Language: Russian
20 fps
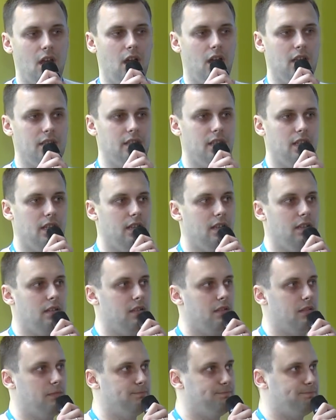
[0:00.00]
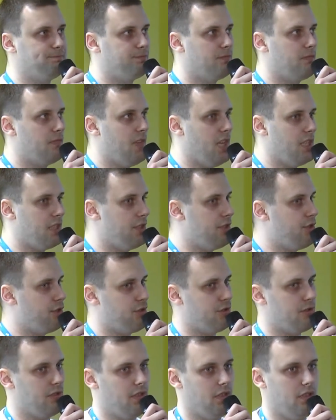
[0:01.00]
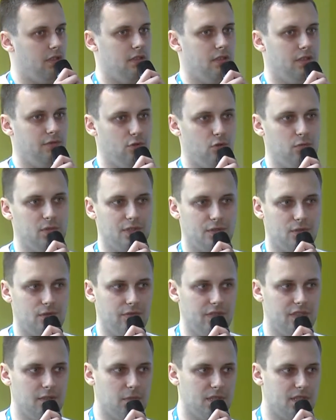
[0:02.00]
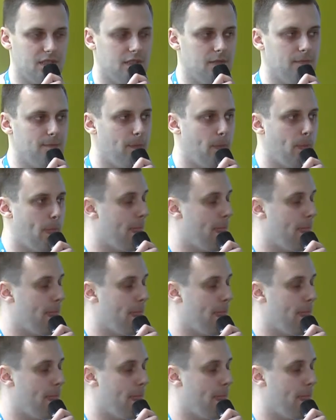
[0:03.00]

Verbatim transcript: Она ограничена его областью видимости